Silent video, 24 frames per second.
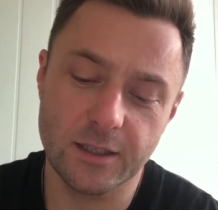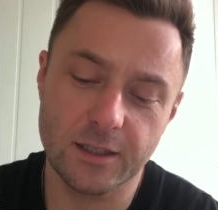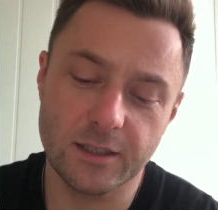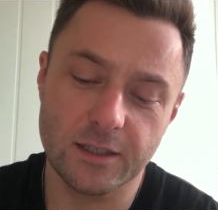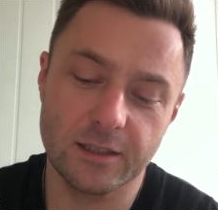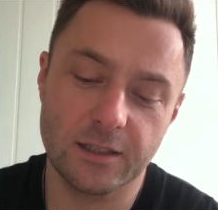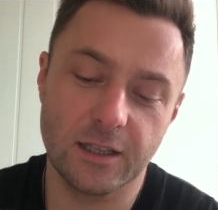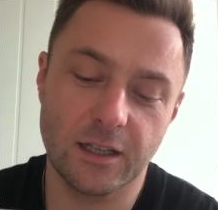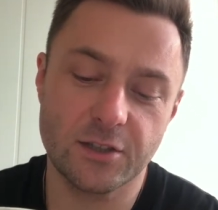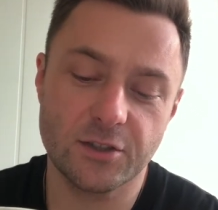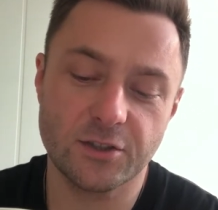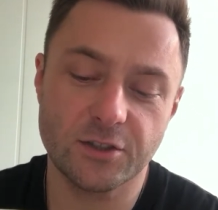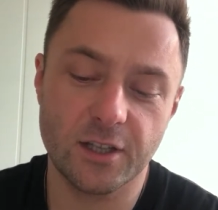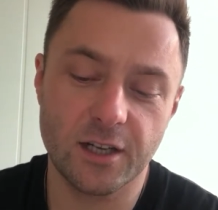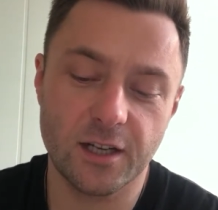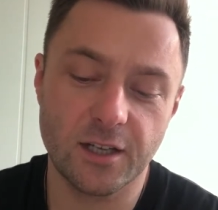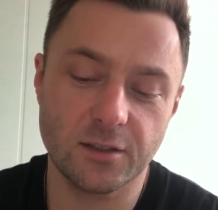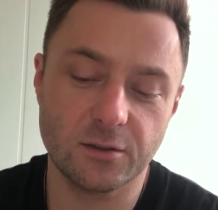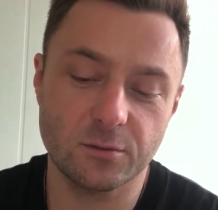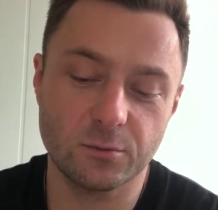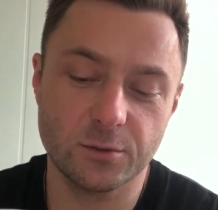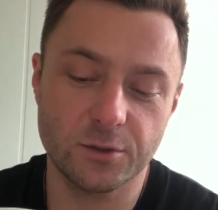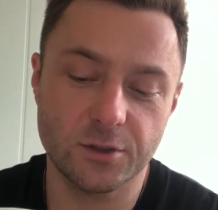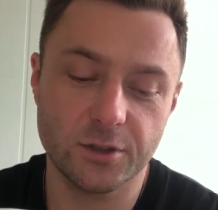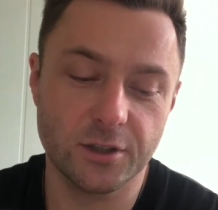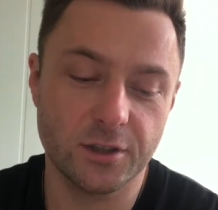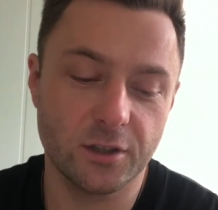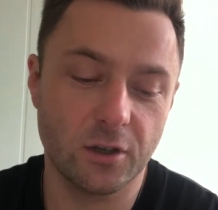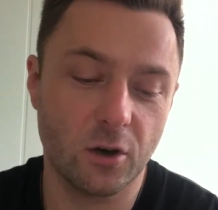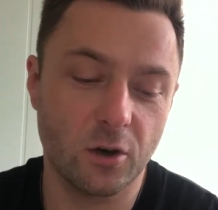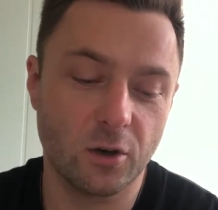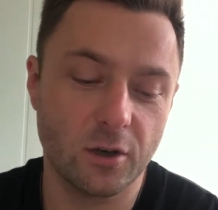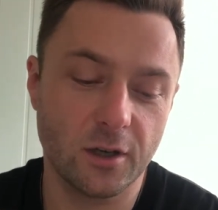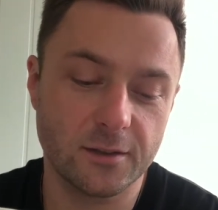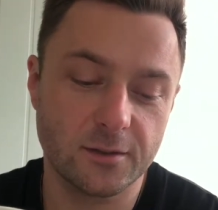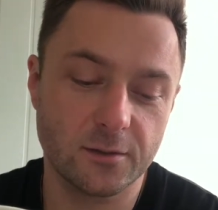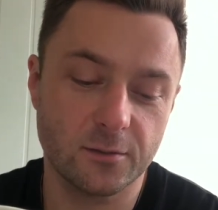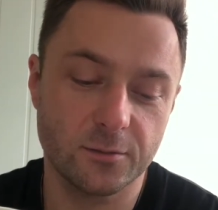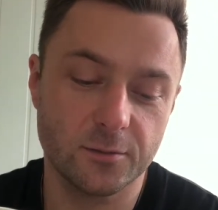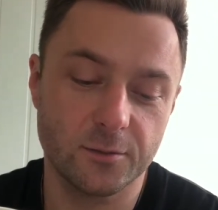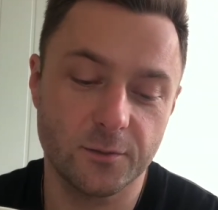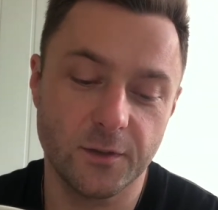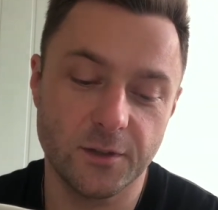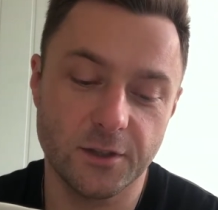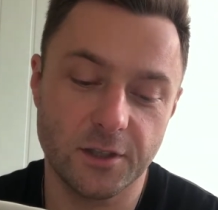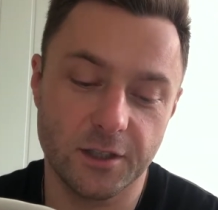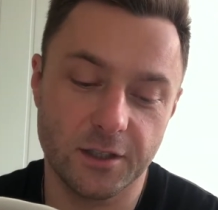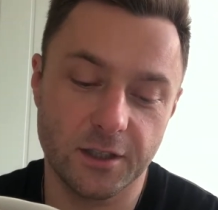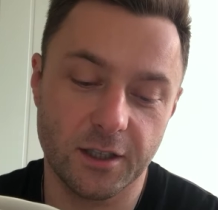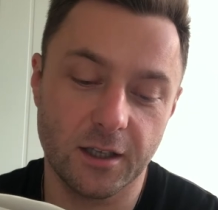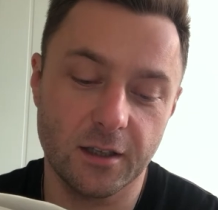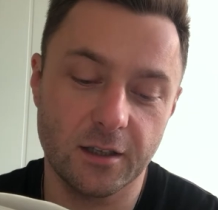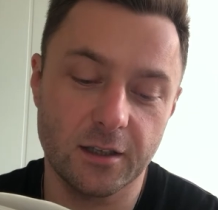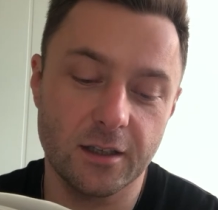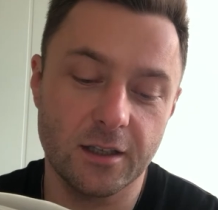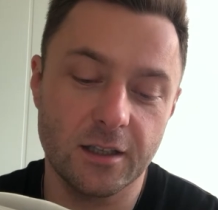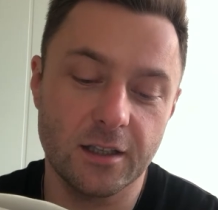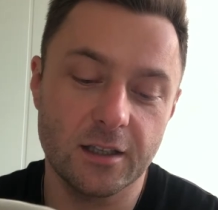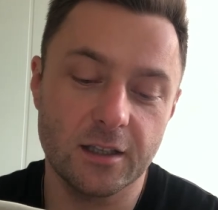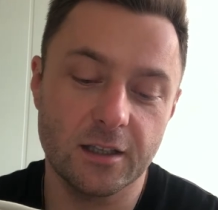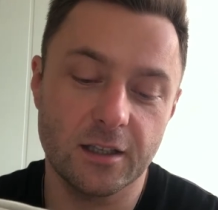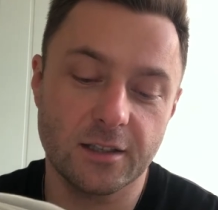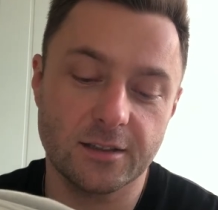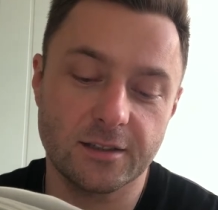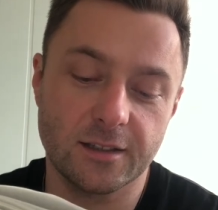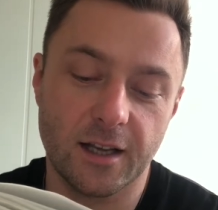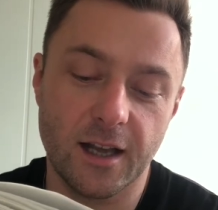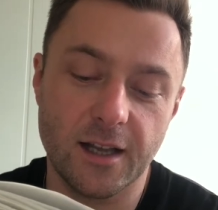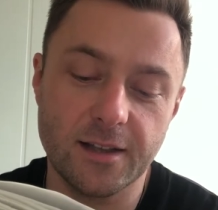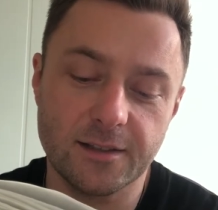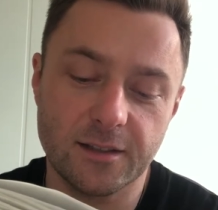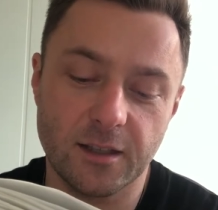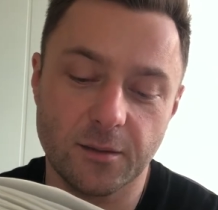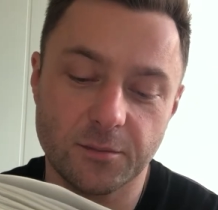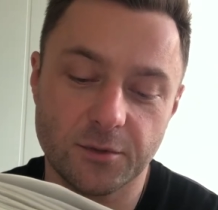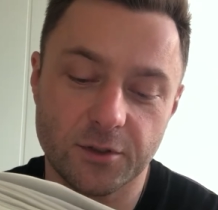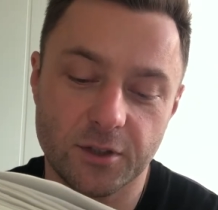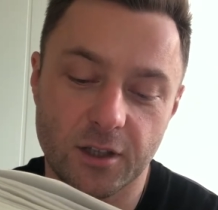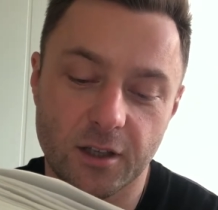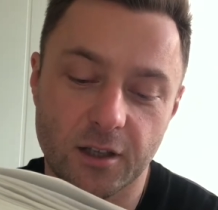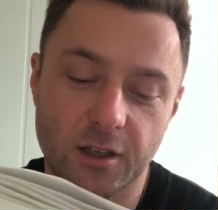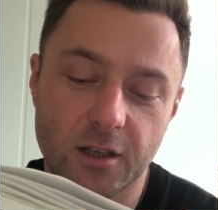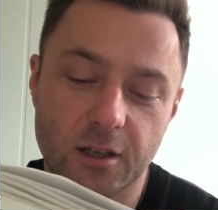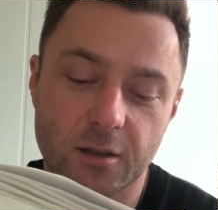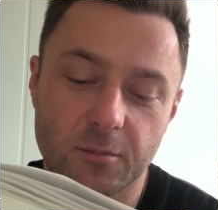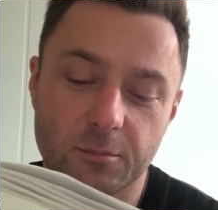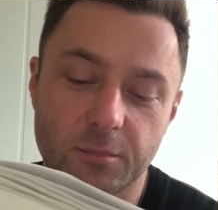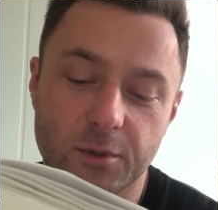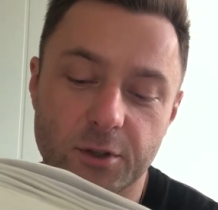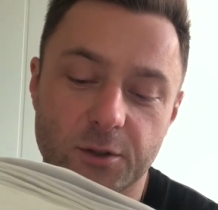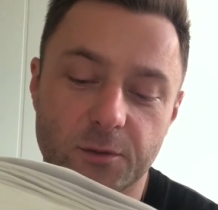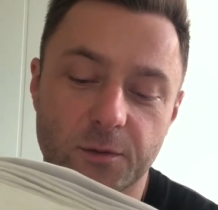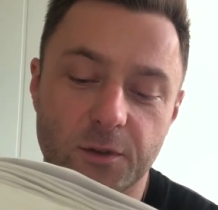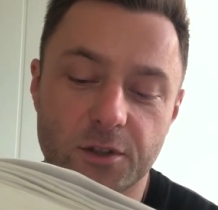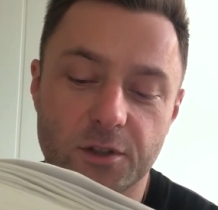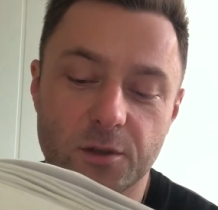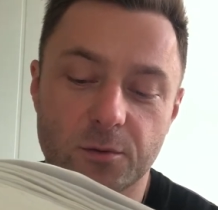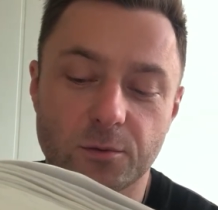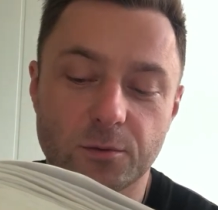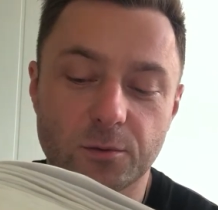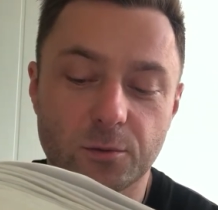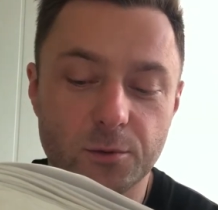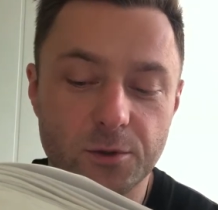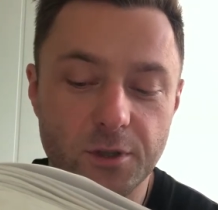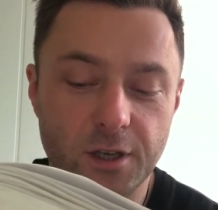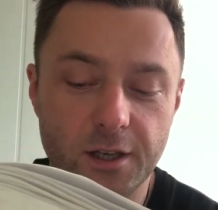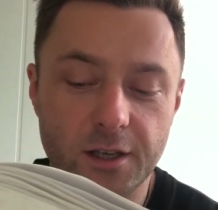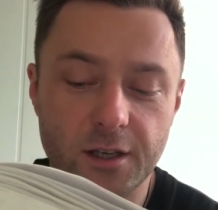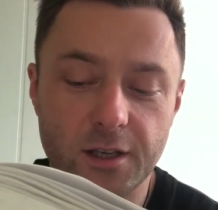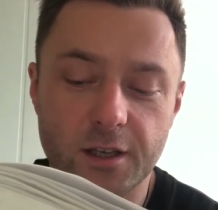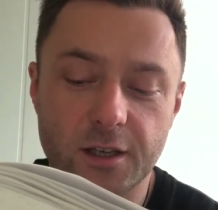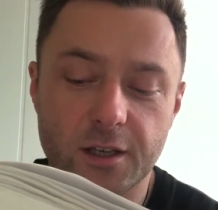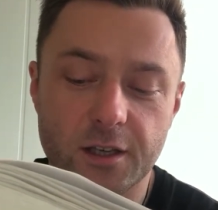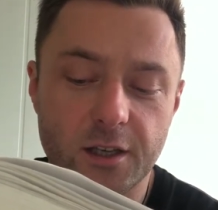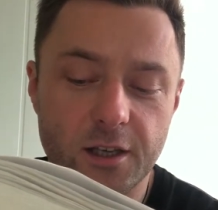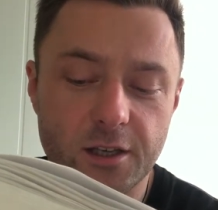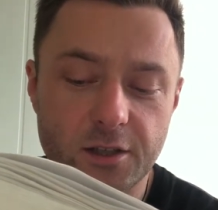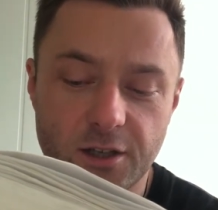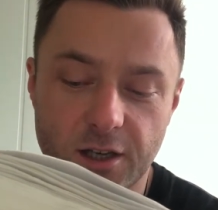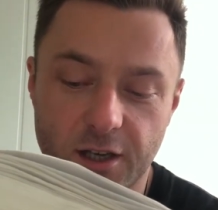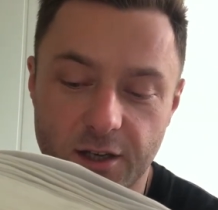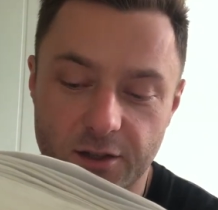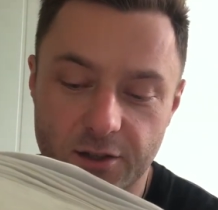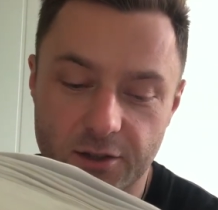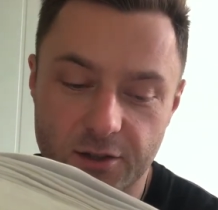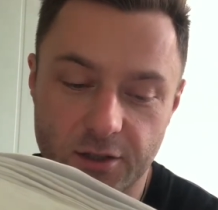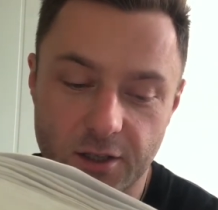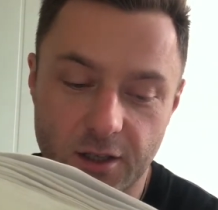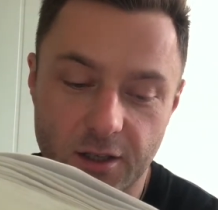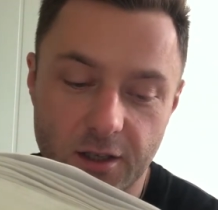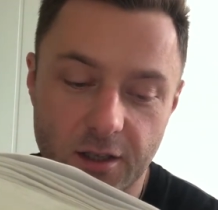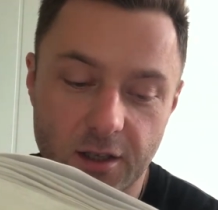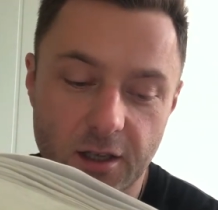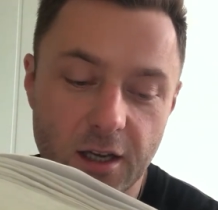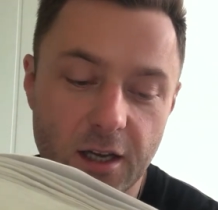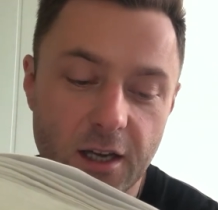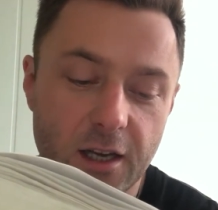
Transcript: dla czterech dłuższych okresów ćwiczenia, lecz zachęcam Cię, byś ćwiczył dłużej i częściej.